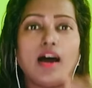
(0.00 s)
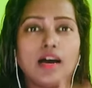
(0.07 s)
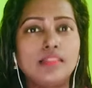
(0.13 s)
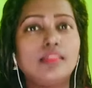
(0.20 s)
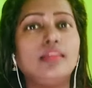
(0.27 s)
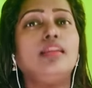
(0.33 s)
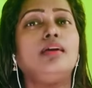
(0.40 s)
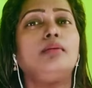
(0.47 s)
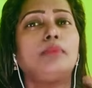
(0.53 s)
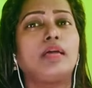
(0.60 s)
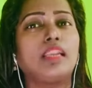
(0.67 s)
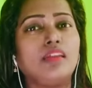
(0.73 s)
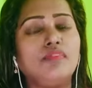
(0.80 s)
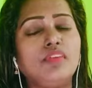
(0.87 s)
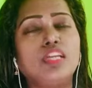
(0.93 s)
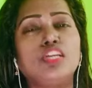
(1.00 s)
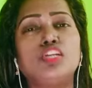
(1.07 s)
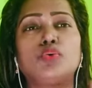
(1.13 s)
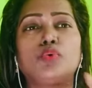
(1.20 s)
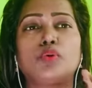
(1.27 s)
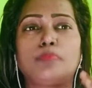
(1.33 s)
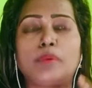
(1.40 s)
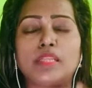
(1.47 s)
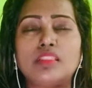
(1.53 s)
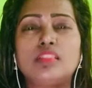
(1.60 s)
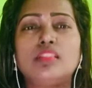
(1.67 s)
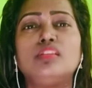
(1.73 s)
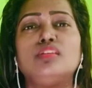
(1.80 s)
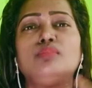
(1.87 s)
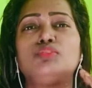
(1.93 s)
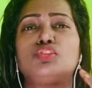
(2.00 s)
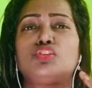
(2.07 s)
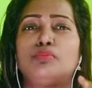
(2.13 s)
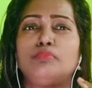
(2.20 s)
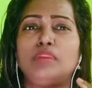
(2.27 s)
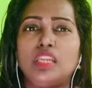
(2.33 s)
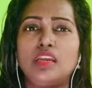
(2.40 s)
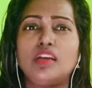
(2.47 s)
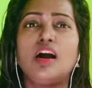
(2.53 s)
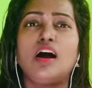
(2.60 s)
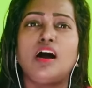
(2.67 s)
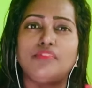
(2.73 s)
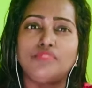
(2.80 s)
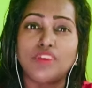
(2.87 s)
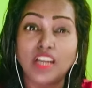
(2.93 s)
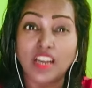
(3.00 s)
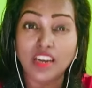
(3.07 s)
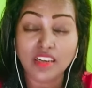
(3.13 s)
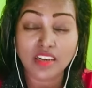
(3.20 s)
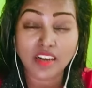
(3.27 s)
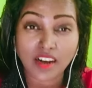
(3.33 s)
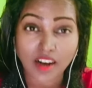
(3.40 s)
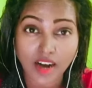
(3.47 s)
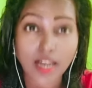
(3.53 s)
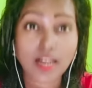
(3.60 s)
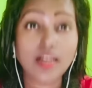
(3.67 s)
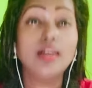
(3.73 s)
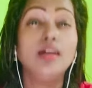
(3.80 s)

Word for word: அதில் மனைவி கிட்ட ஒரு பத்து நிமிஷம் நீங்கள் அவங்களுக்காக